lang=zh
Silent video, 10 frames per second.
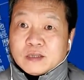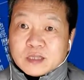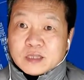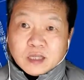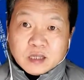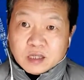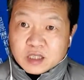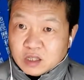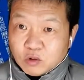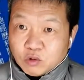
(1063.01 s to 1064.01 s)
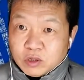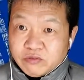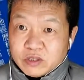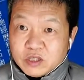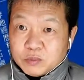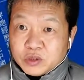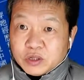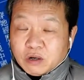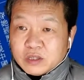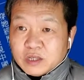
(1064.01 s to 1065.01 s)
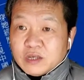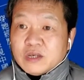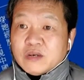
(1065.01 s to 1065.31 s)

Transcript: 整个社会的问题不去考虑，